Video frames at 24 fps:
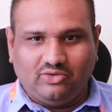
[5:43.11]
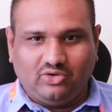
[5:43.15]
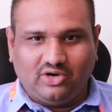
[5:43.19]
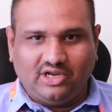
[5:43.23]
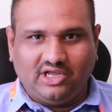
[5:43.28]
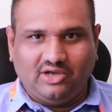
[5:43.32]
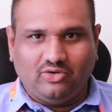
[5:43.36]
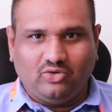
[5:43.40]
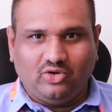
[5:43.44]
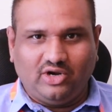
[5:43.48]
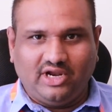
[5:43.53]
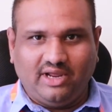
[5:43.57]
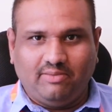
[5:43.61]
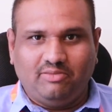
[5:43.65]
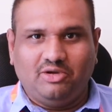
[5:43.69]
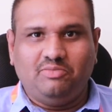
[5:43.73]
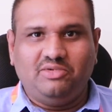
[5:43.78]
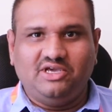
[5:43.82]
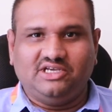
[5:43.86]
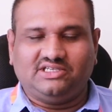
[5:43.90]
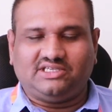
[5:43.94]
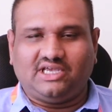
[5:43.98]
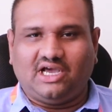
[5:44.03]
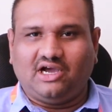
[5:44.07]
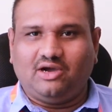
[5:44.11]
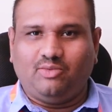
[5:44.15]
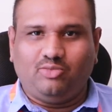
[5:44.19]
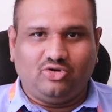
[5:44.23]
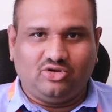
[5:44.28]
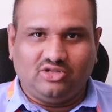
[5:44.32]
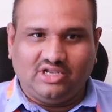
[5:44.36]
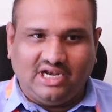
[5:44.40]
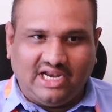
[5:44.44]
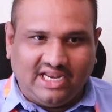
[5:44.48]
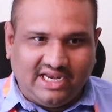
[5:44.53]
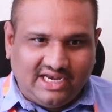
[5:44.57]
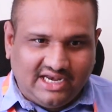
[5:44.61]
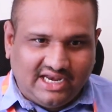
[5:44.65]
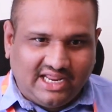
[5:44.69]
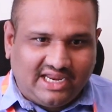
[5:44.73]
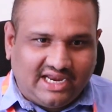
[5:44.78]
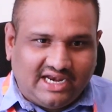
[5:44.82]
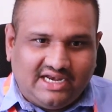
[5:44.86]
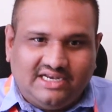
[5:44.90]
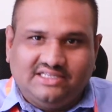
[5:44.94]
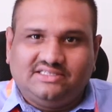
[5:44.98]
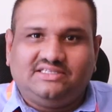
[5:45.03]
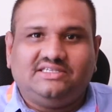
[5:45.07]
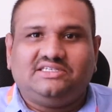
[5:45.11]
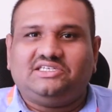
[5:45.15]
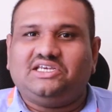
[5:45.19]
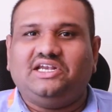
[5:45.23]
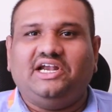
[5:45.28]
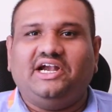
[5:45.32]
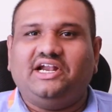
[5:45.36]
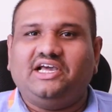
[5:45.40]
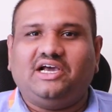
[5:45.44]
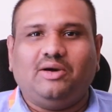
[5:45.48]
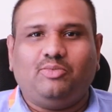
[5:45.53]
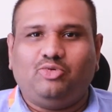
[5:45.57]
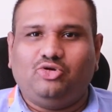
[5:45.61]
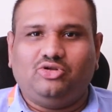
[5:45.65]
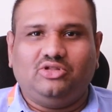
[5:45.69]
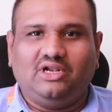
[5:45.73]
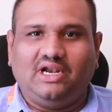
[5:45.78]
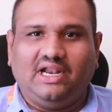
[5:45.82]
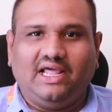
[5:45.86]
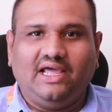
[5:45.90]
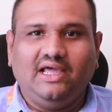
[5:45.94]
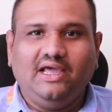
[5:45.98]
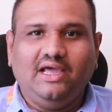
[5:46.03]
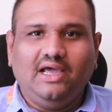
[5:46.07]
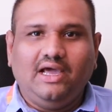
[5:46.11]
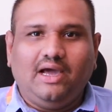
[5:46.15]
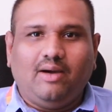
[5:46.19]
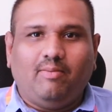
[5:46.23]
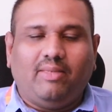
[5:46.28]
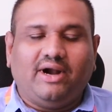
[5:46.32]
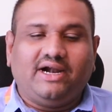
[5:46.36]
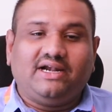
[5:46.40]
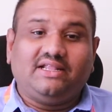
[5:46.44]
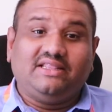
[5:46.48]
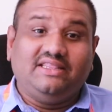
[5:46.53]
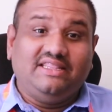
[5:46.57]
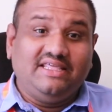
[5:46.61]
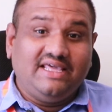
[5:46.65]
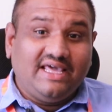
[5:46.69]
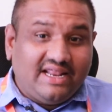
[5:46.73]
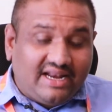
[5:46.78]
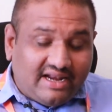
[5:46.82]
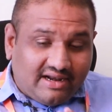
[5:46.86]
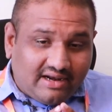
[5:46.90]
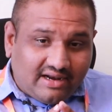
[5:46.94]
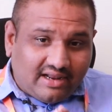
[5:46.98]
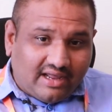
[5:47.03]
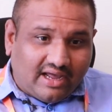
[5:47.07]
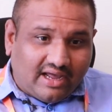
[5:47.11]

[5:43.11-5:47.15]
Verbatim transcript: ஒரு ஒரு எம்பிபிஎஸ் ஆக போகிறதில்ல இன்றைக்கே டிசிஷன் எடுக்க போகிறதில்ல பட் தியர்